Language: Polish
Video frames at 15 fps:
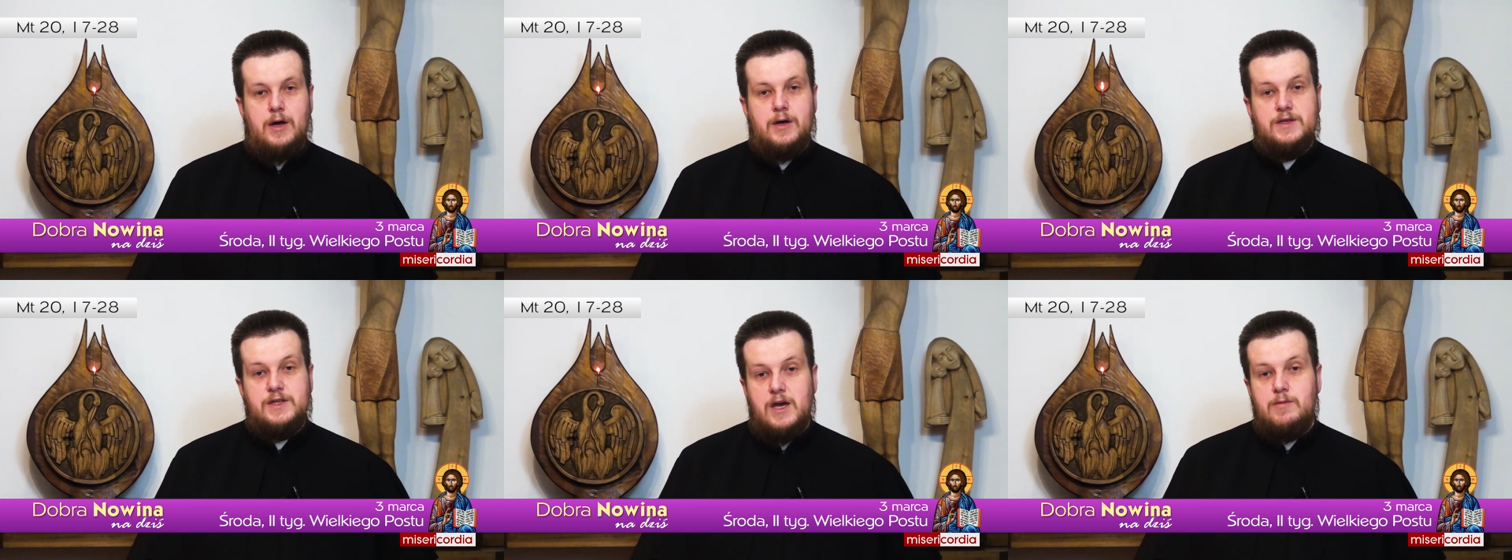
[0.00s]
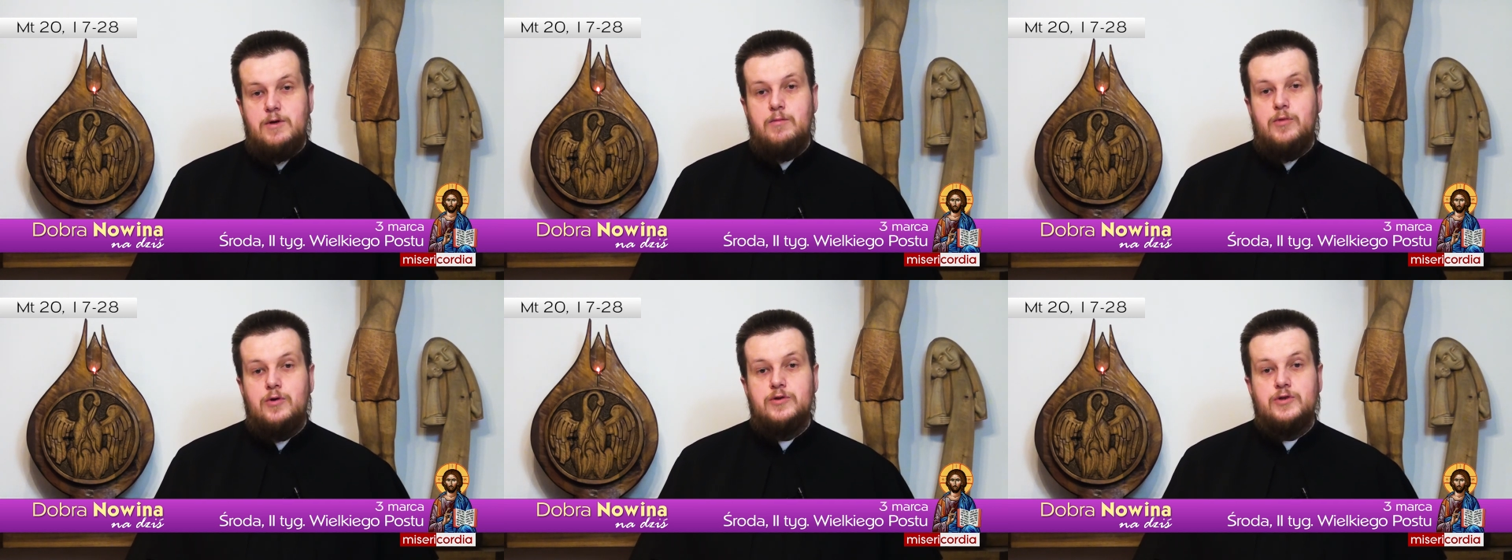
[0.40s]

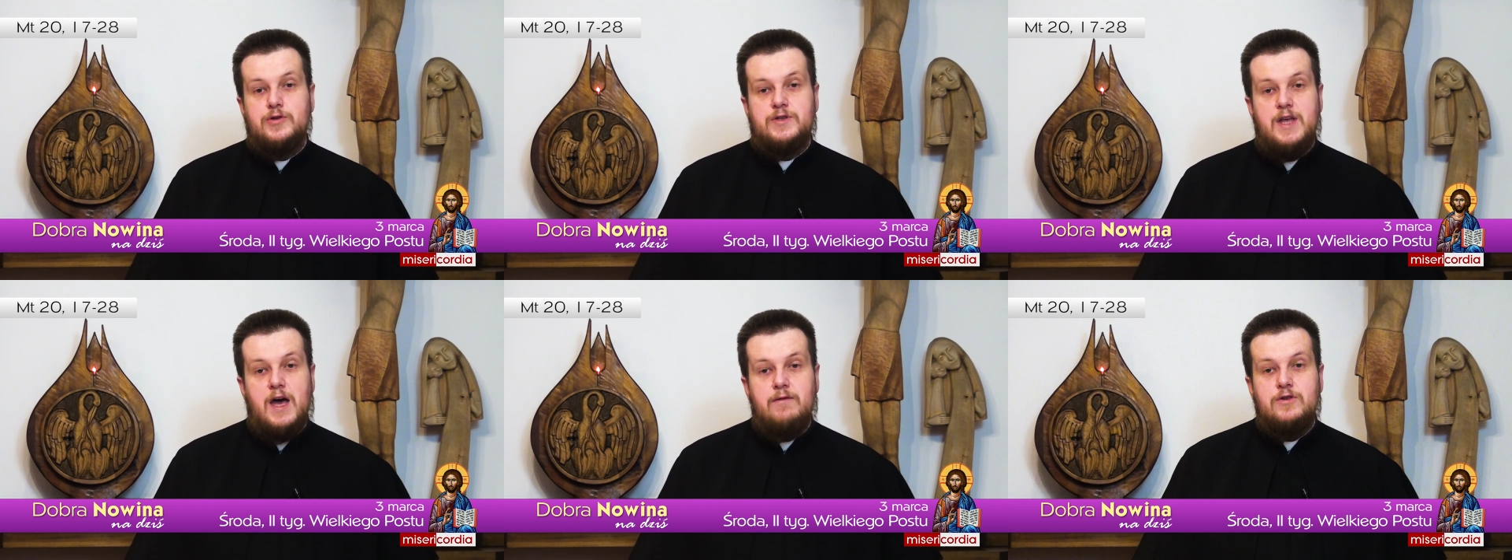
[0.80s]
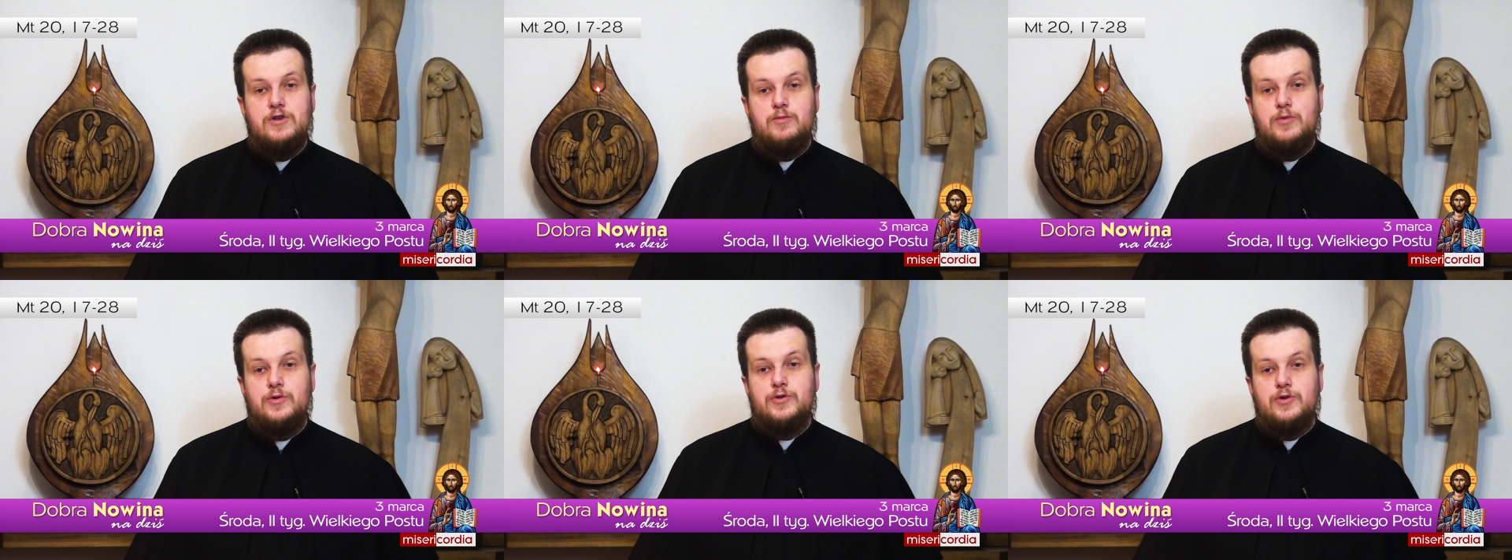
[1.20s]
Chcemy
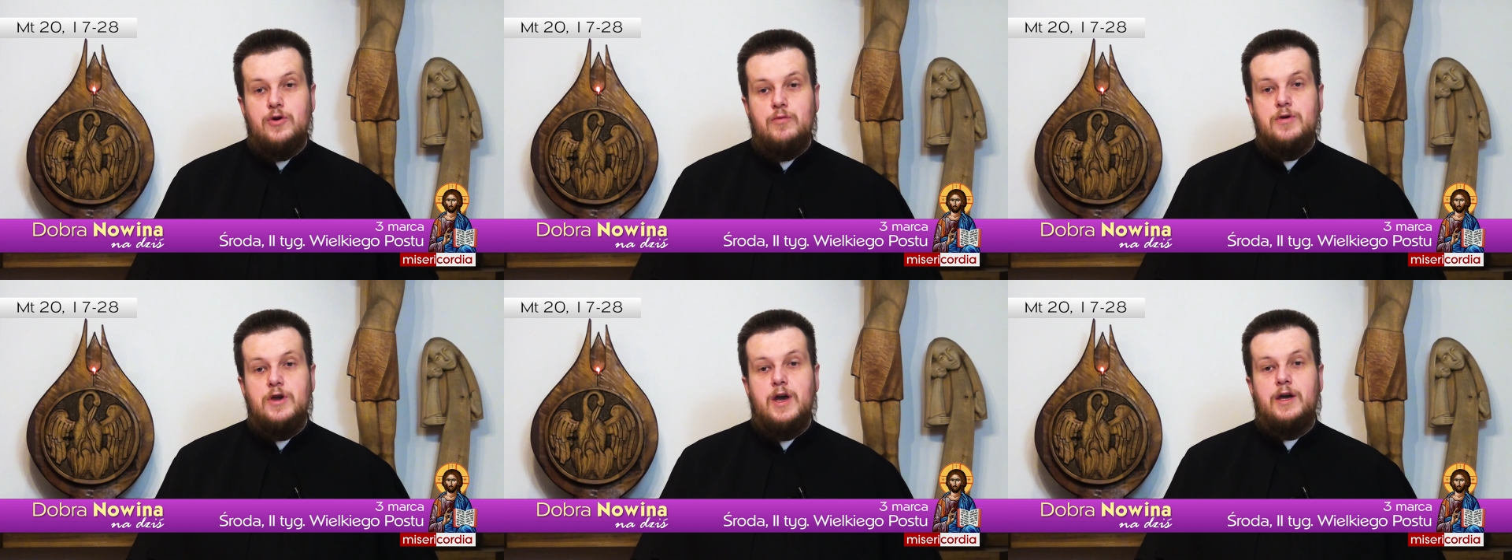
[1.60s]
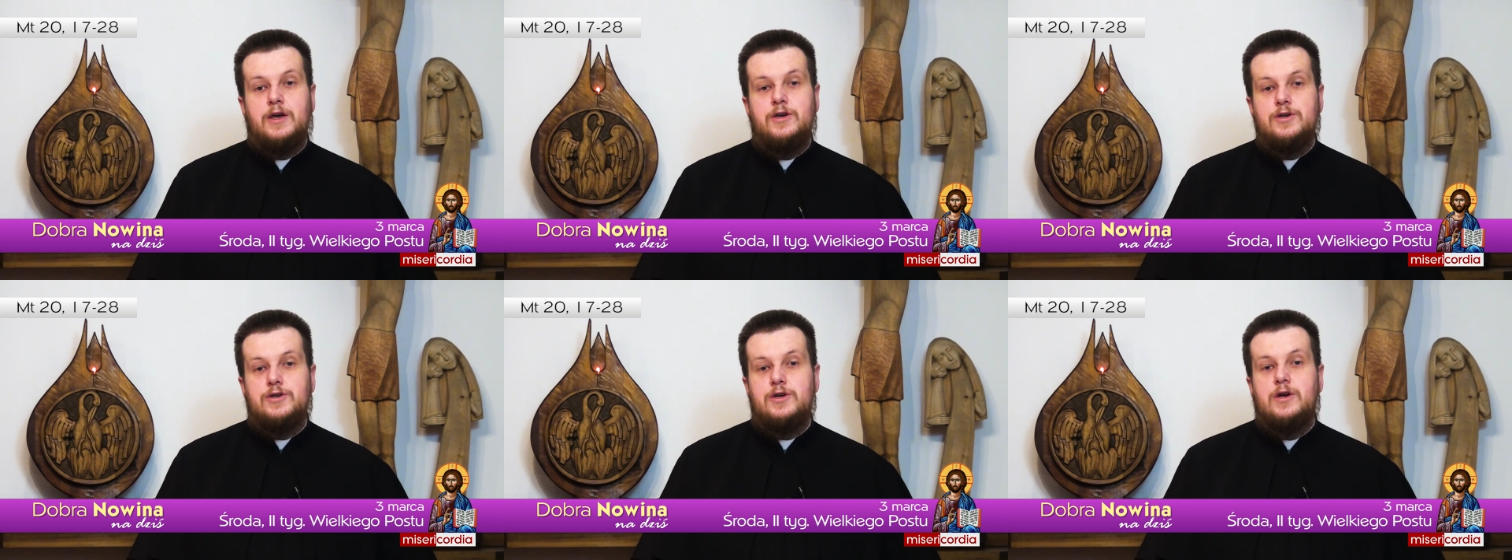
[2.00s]
pozostawić po sobie
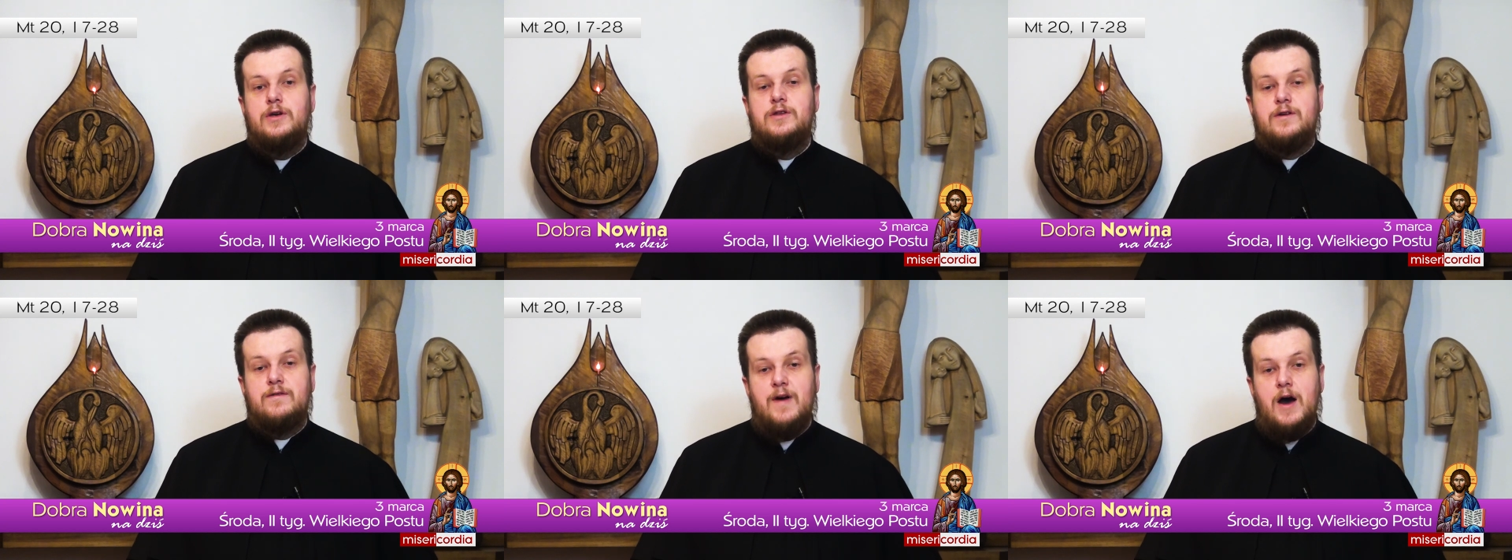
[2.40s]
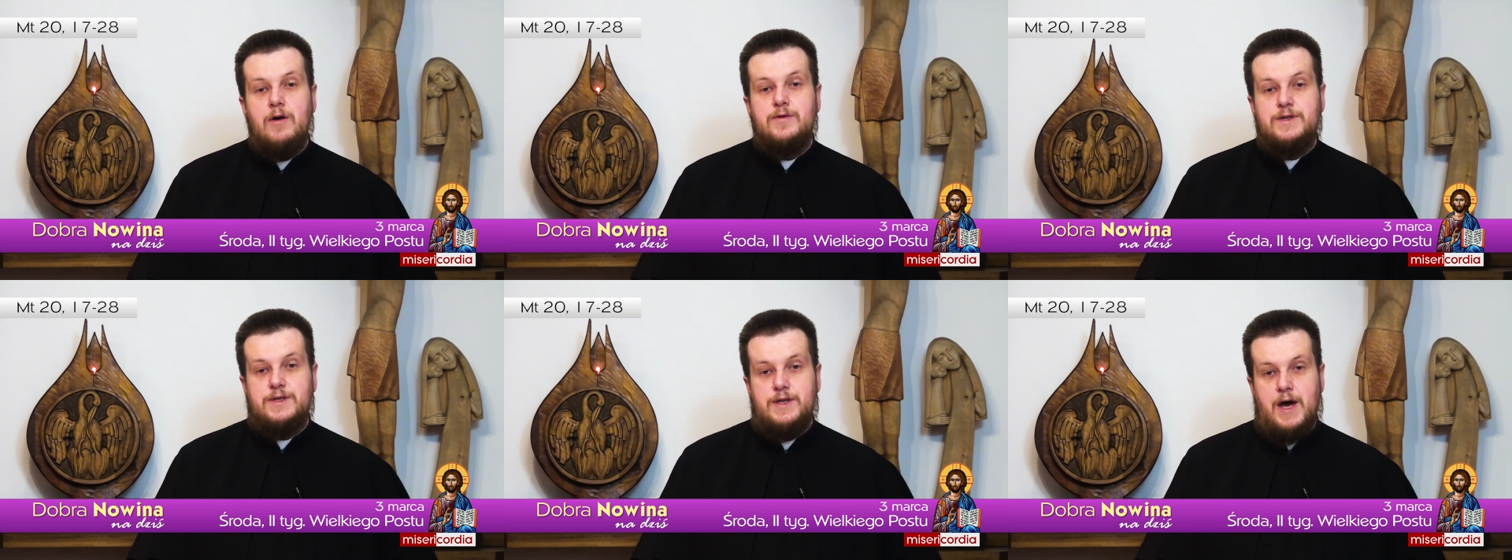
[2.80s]
jakiś
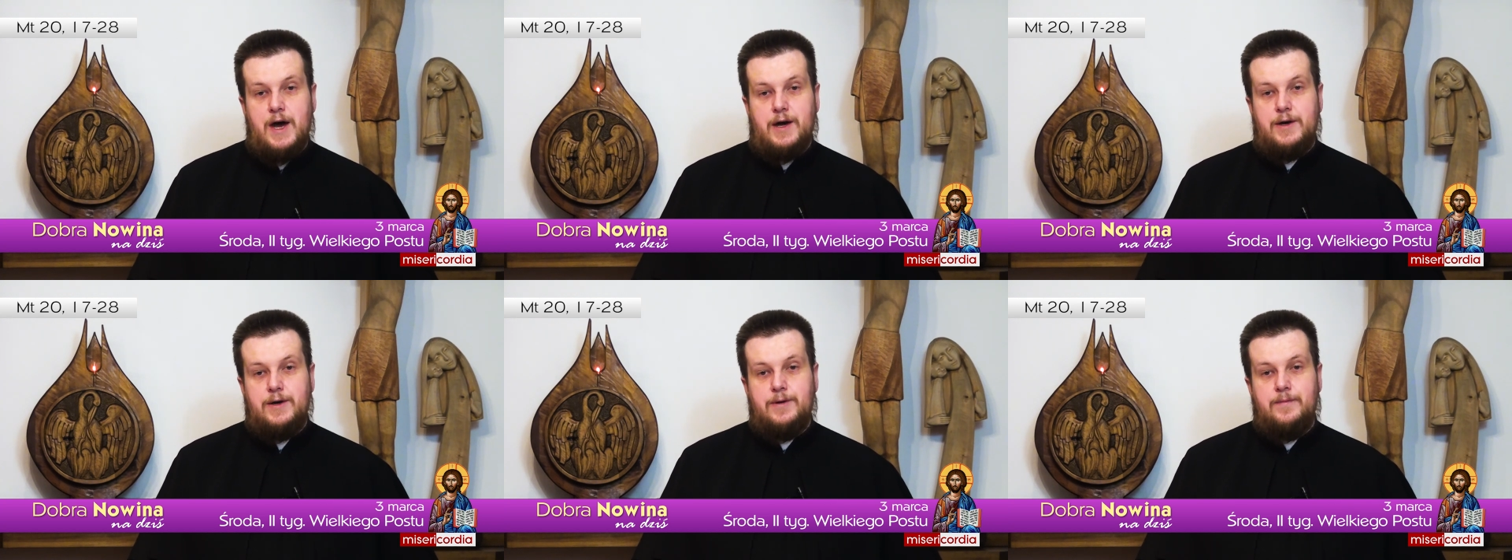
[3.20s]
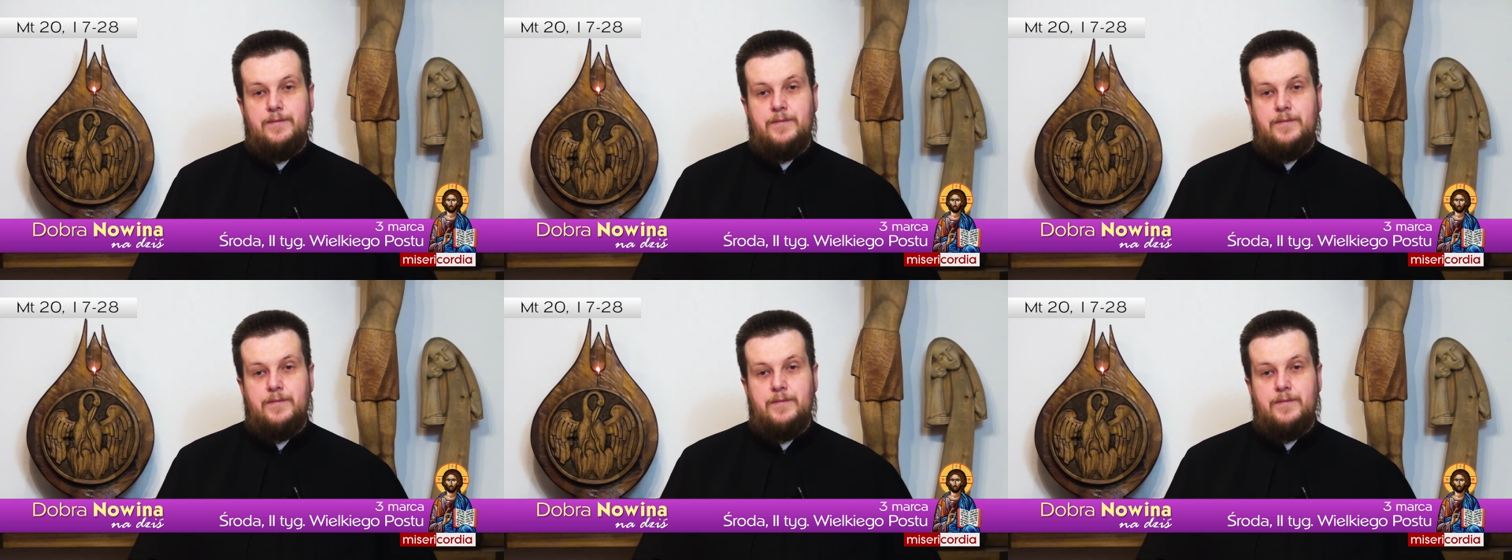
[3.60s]
trwały znak.